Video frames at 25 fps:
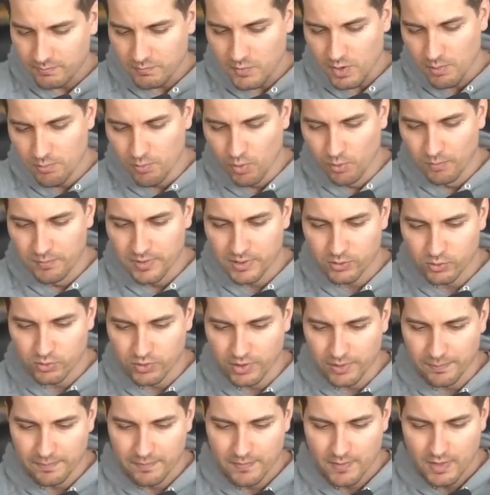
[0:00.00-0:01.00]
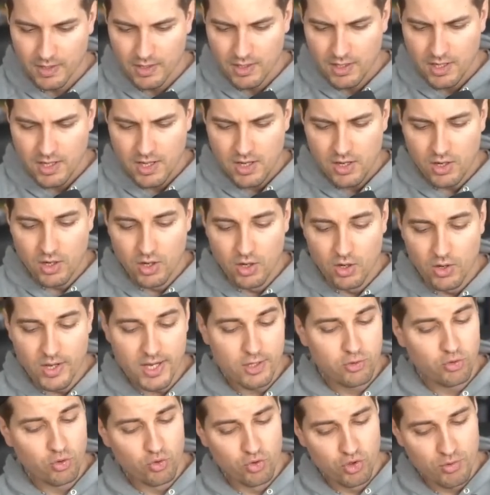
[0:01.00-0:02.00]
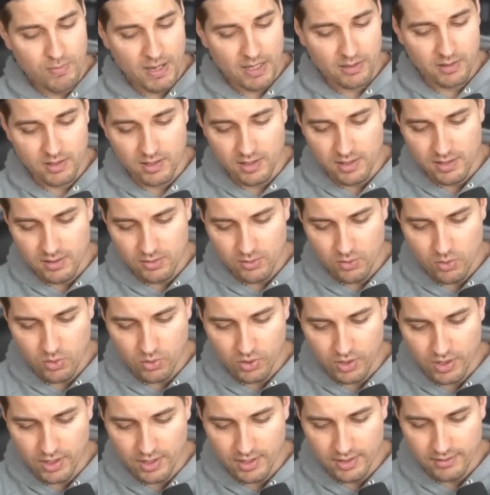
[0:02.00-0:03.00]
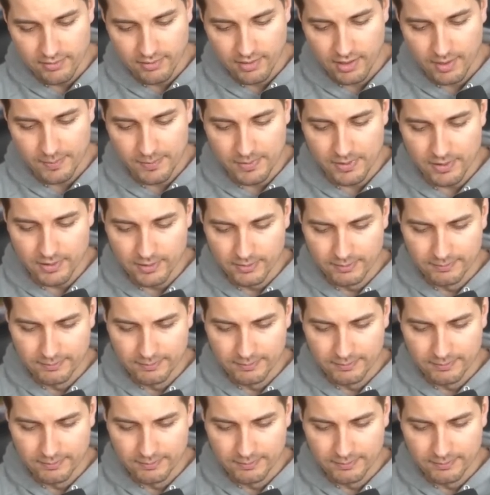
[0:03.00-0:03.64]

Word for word: Bon, écoutez. Euh, étude du marqué, ok, très bien.